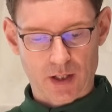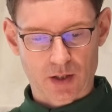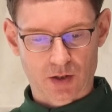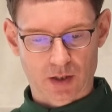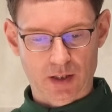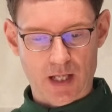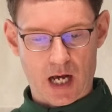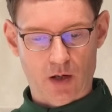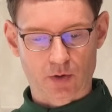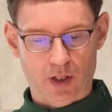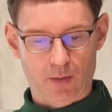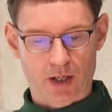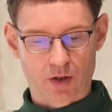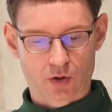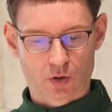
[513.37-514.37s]
直到
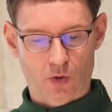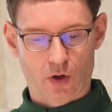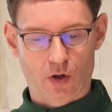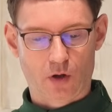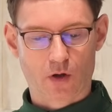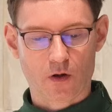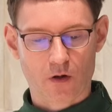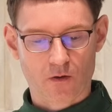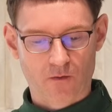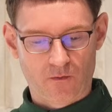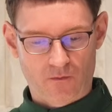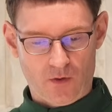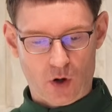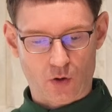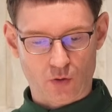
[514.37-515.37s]
你们说
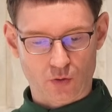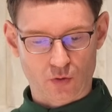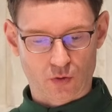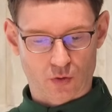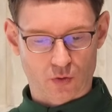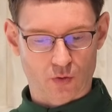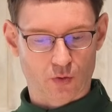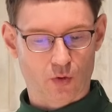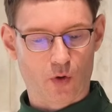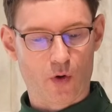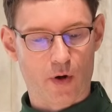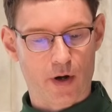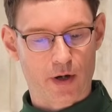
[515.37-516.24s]
奉主